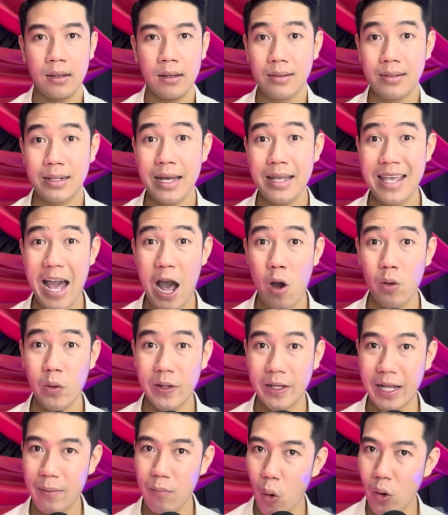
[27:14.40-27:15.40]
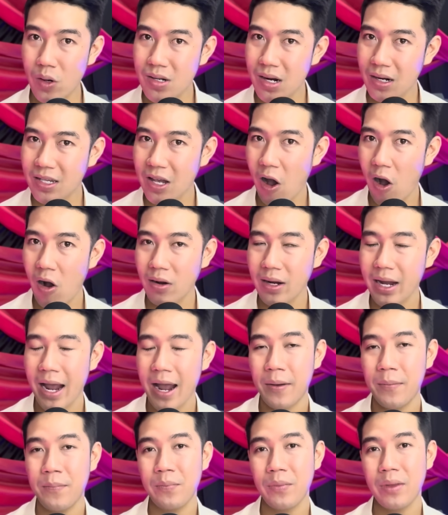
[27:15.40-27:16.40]
Cái dao là cái mũi rất nhọn
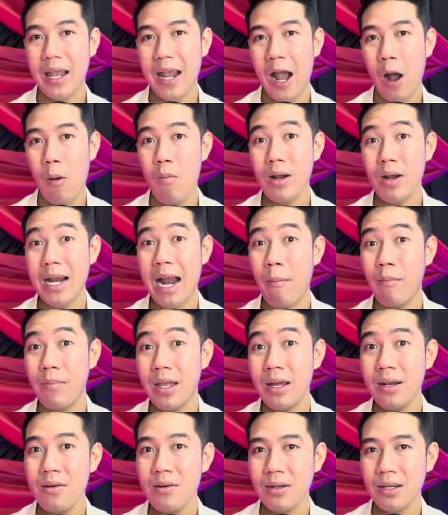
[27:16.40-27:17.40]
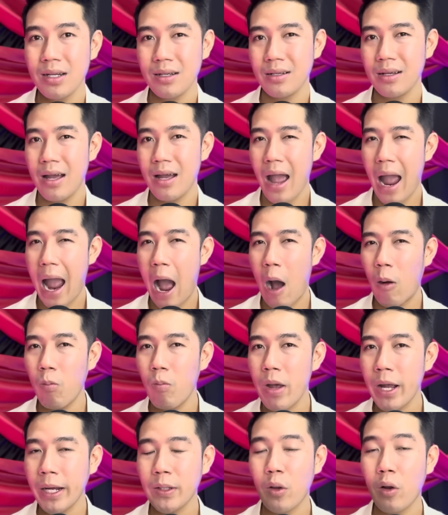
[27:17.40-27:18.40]
nha. Ổng mới cầm dưới nước á, ổng
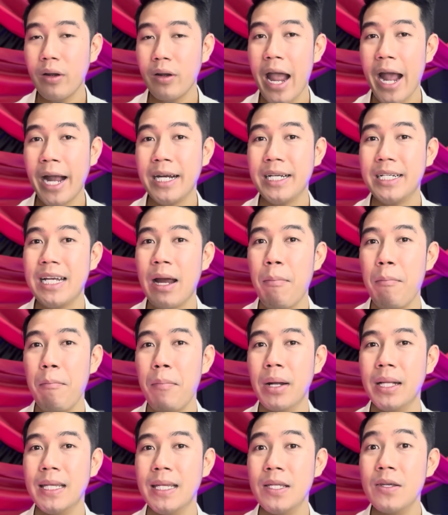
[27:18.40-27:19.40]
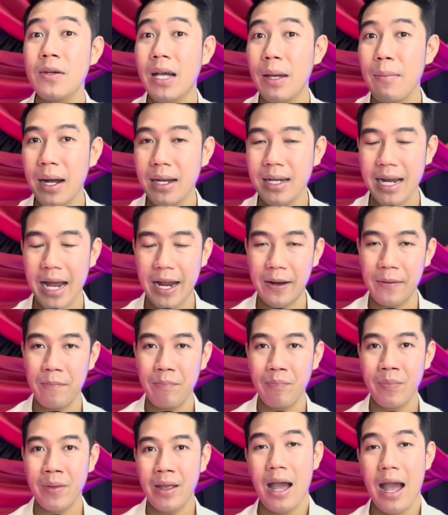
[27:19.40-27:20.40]
biết nó đang trầm mình dưới cái bến này.
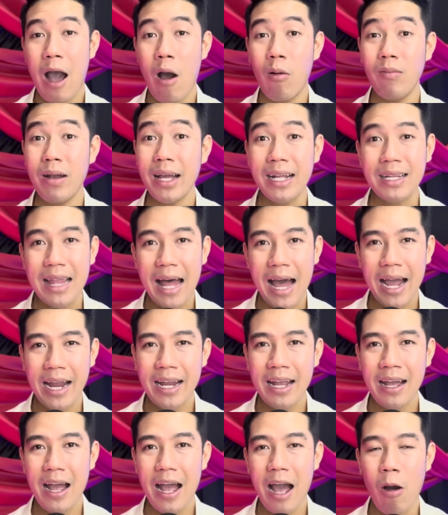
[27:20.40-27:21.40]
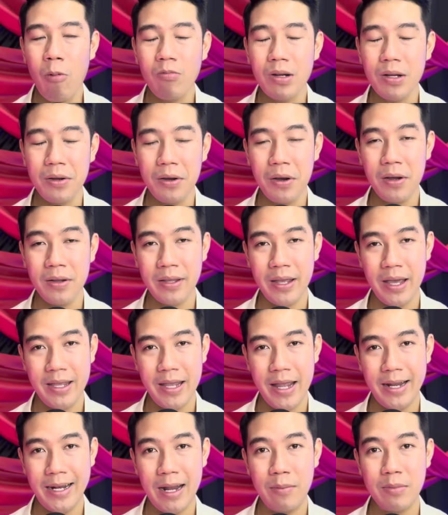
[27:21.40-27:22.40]
Ổng lấy cái tay á, ổng đưa nhẹ
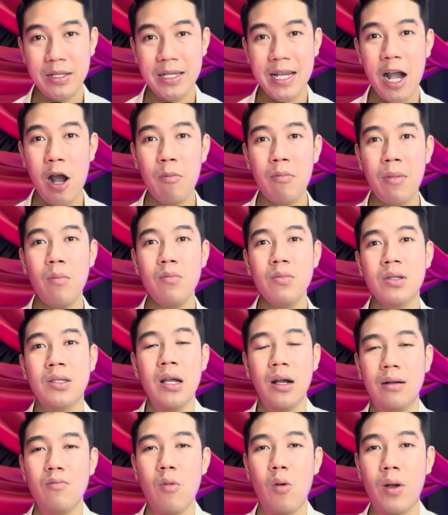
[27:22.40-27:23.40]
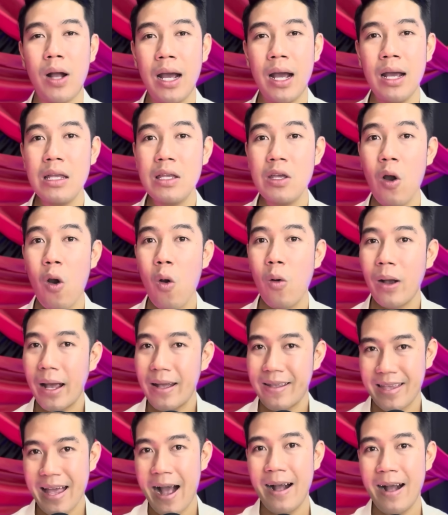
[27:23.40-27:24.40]
nhẹ làm sao mà ổng sực một cái vô ngay
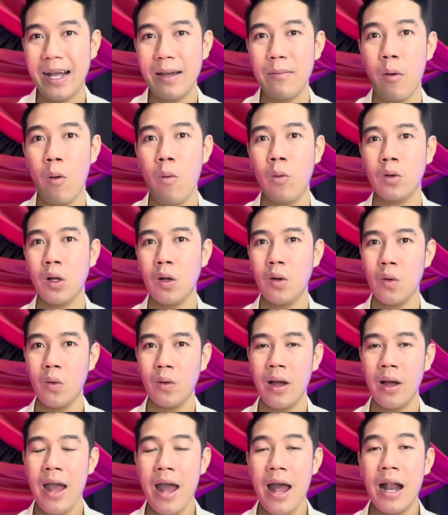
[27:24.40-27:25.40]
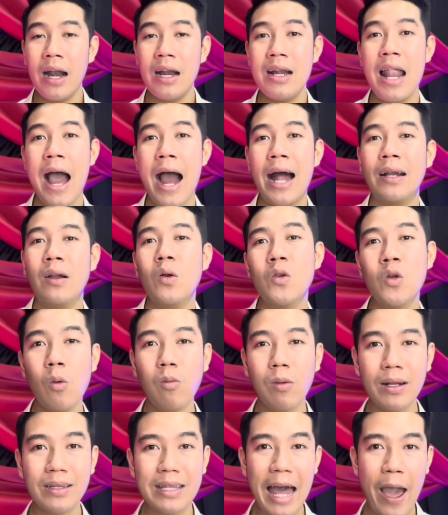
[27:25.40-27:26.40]
chăn cái bụng của nó luôn, là nó rút
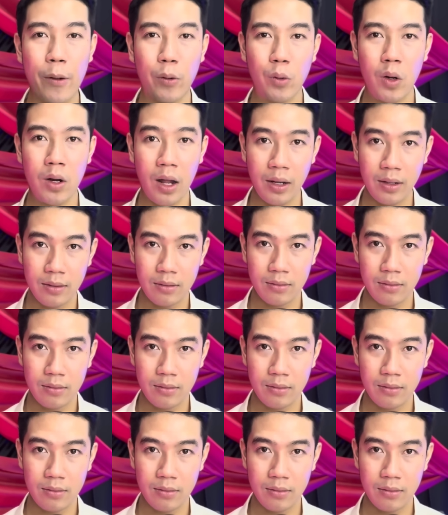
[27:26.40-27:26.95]
cái tay của nó lại.